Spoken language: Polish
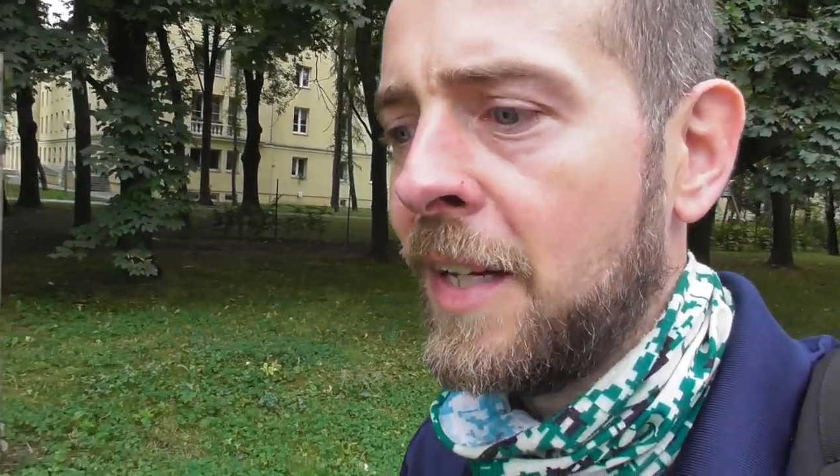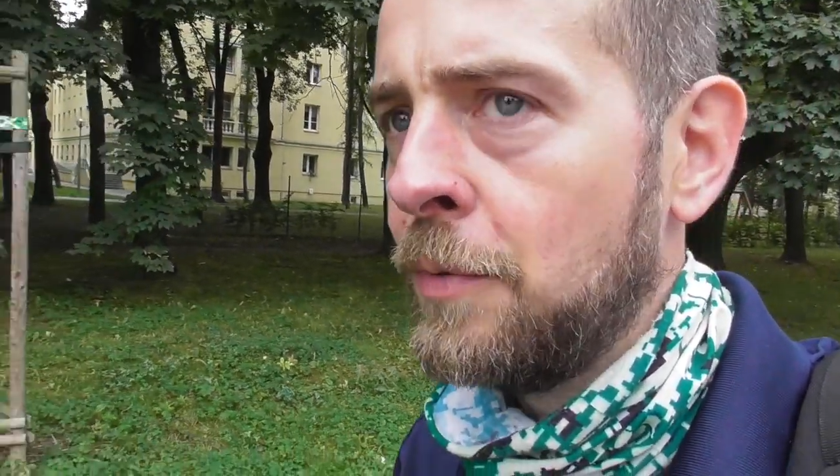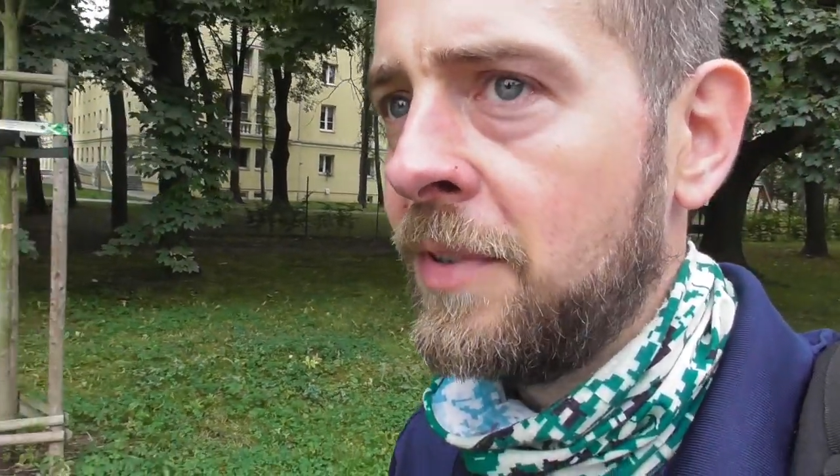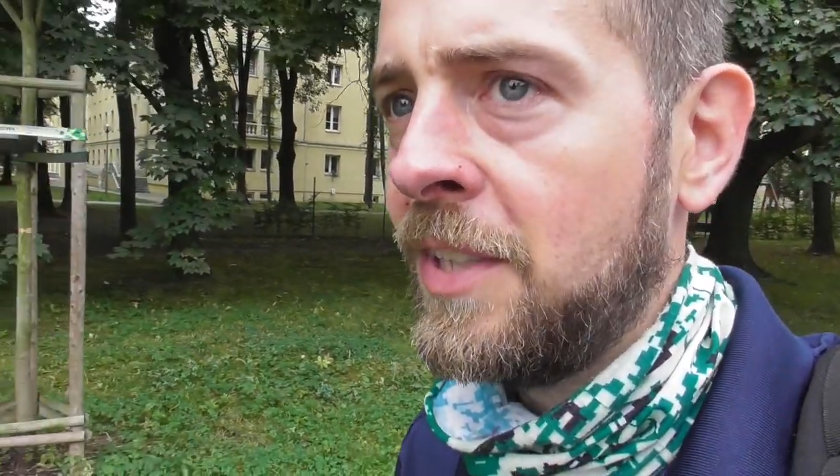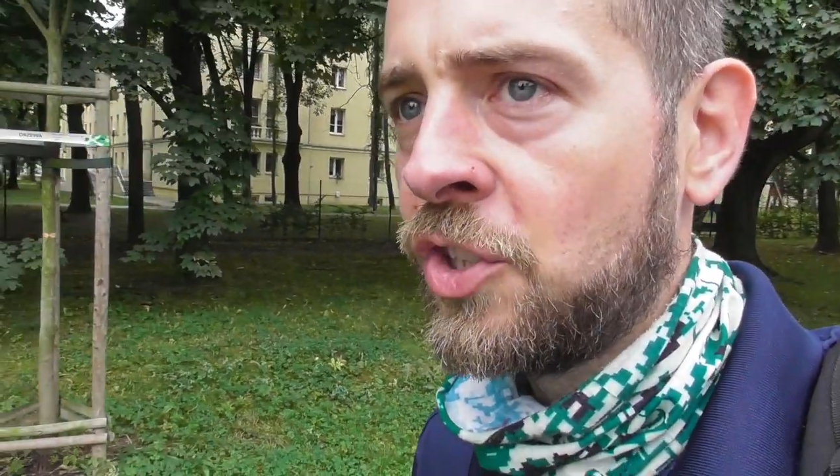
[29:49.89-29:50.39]

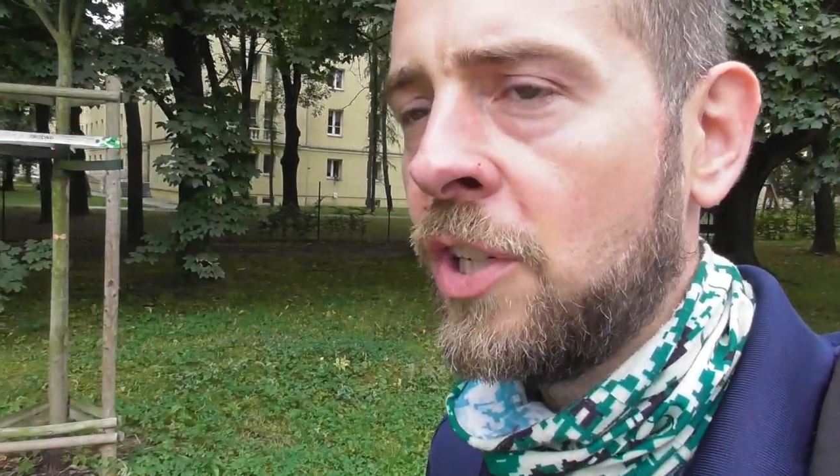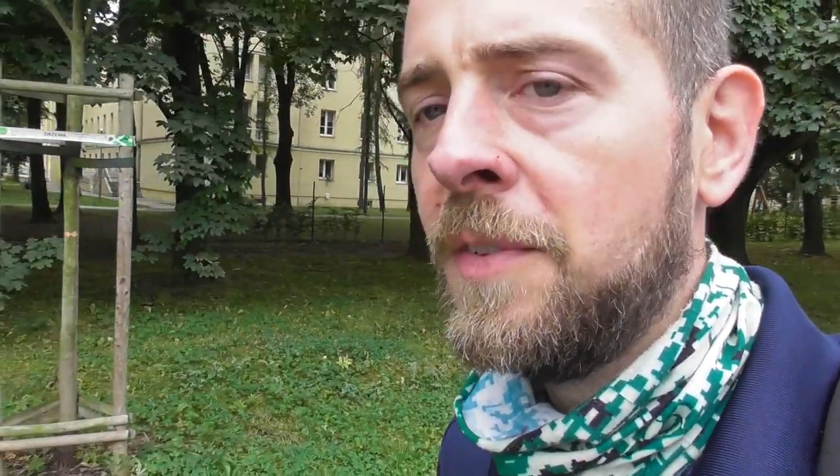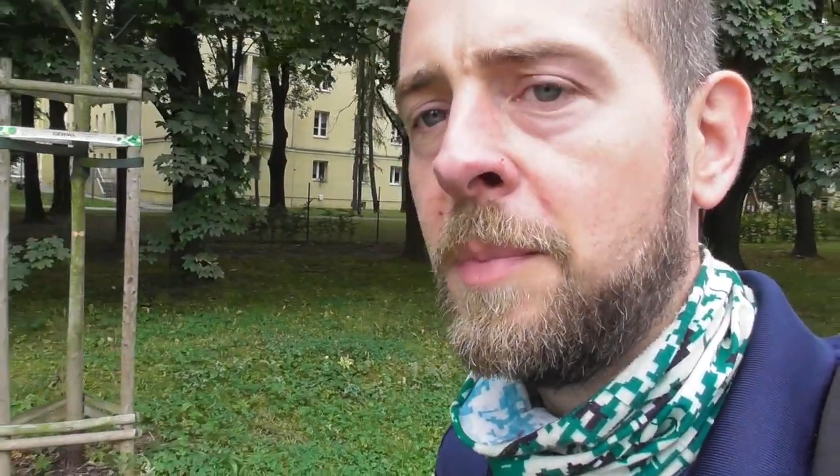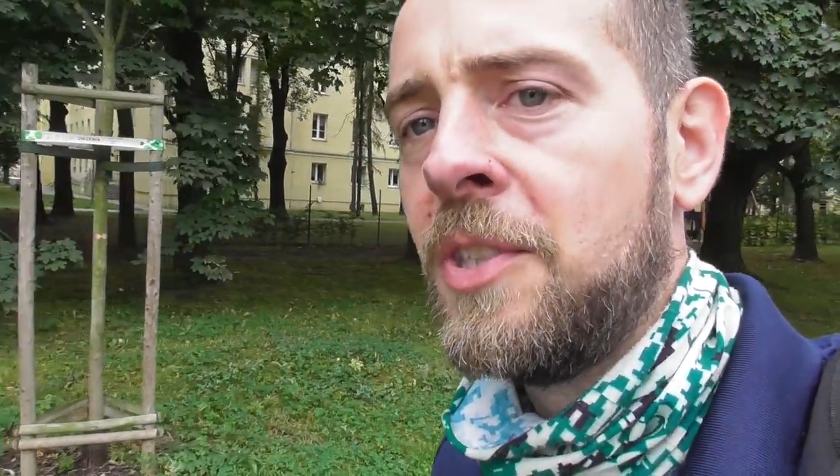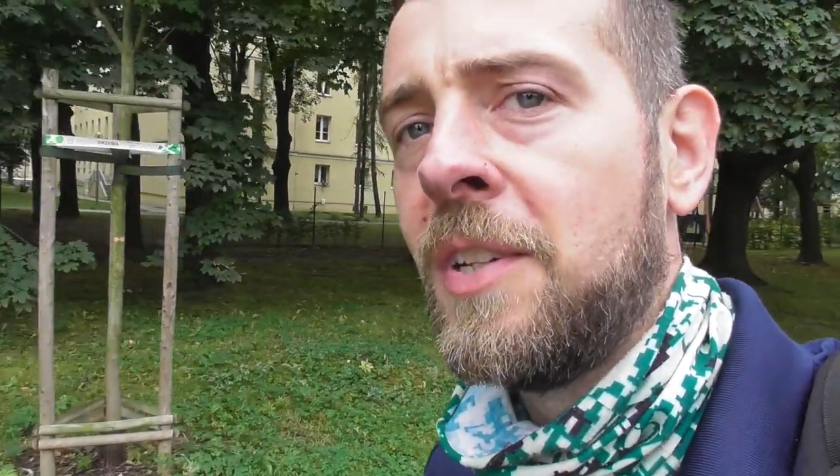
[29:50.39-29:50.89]
cały
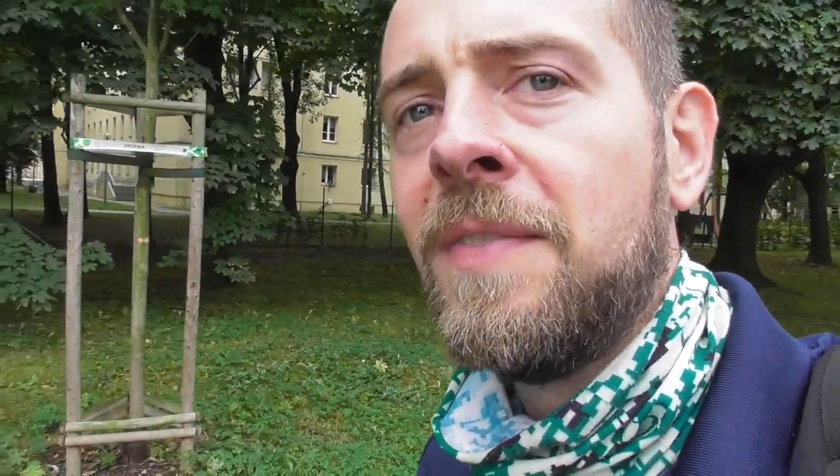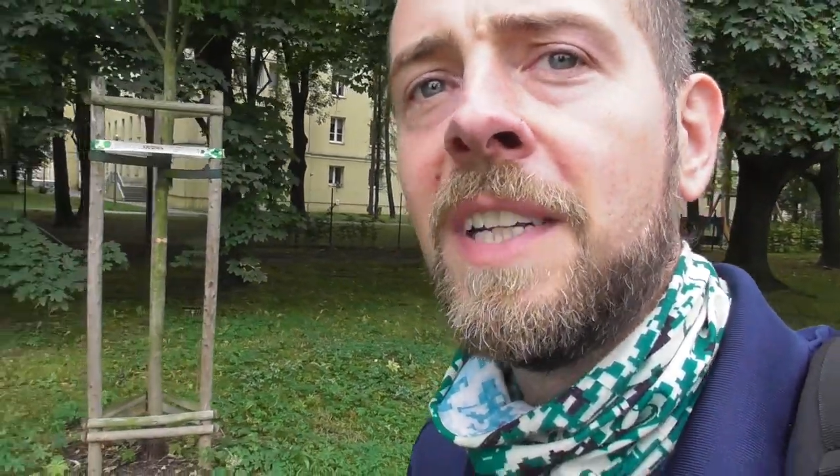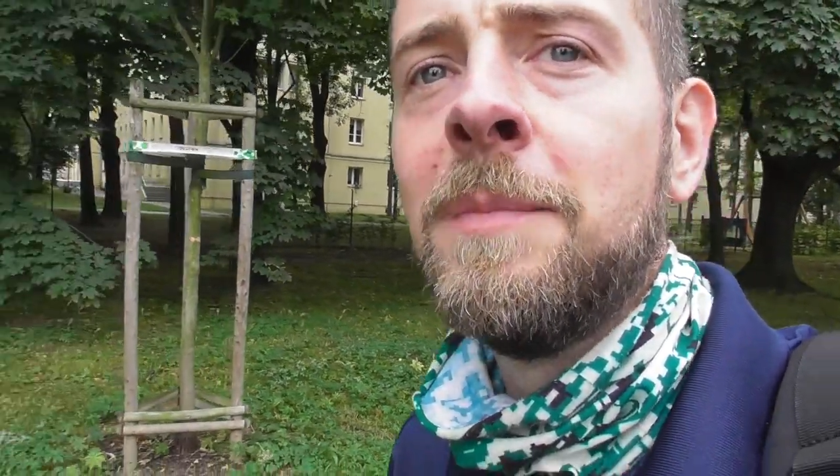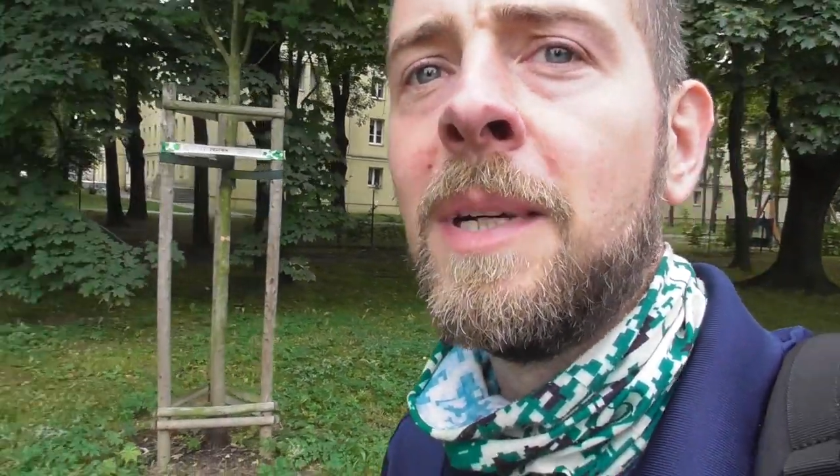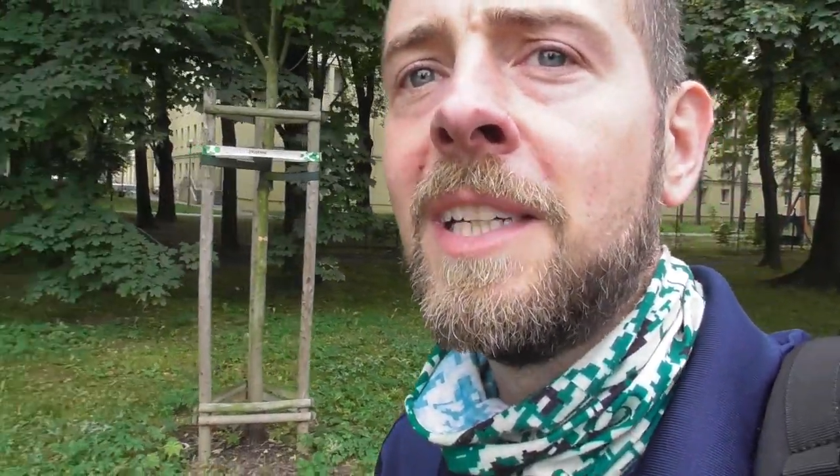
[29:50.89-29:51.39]
deszczowy, będzie
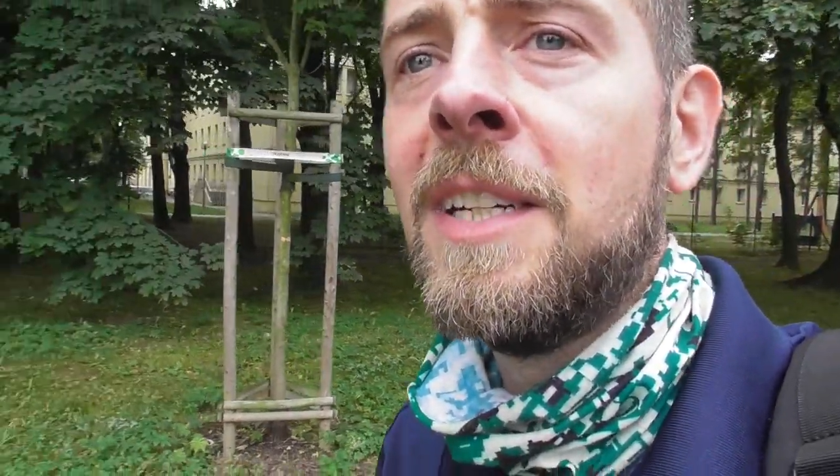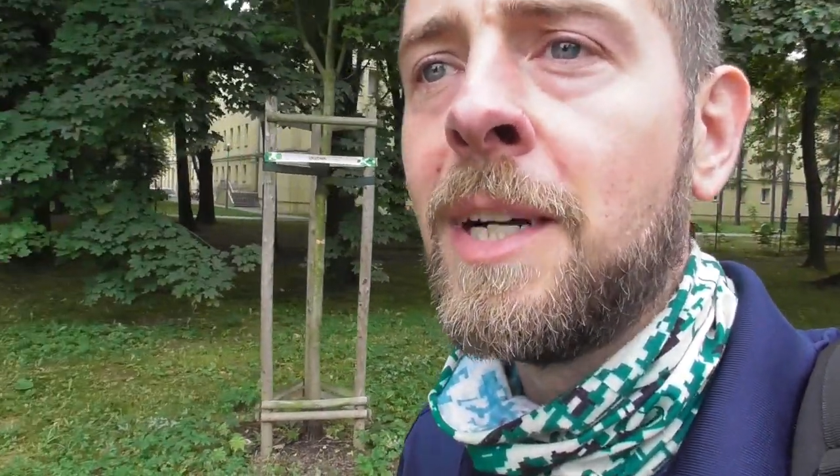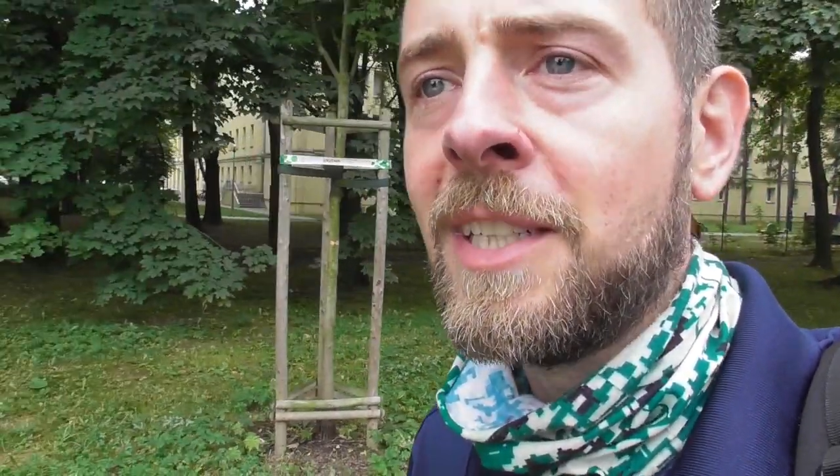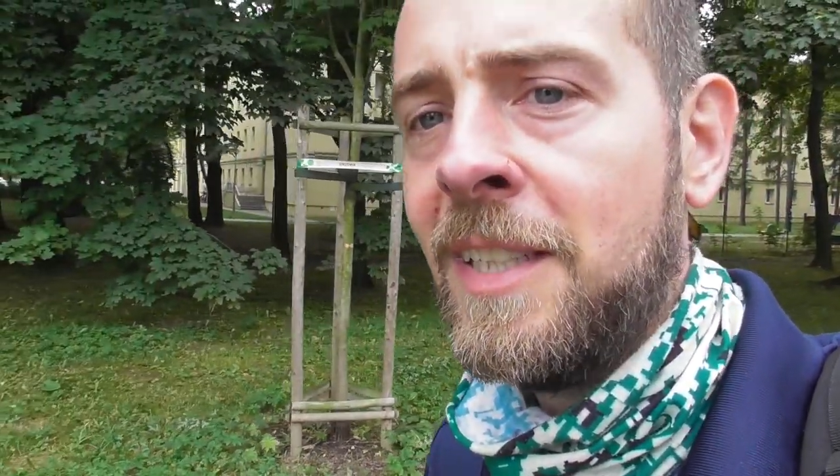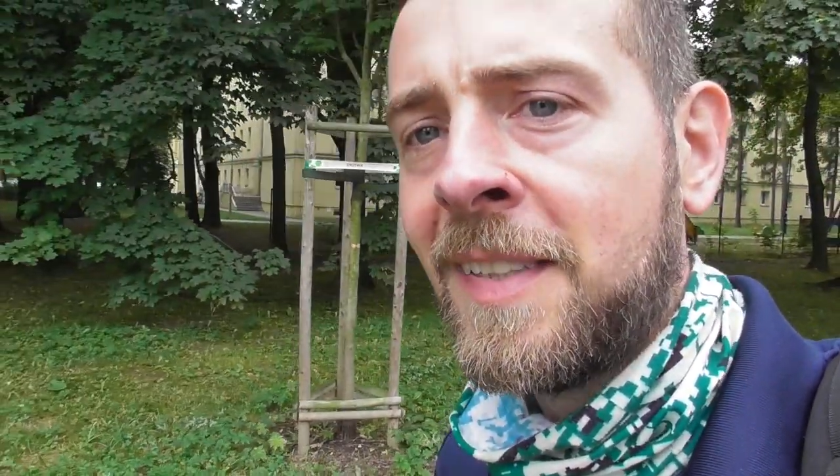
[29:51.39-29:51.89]
rwany materiał
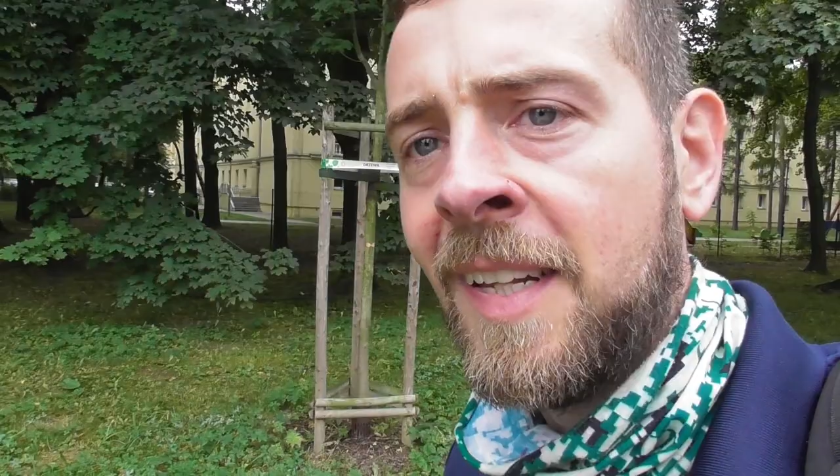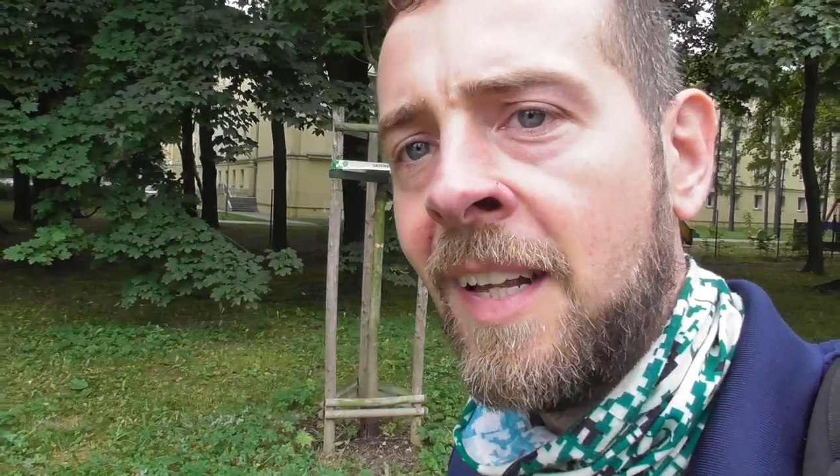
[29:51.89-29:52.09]
jak nic.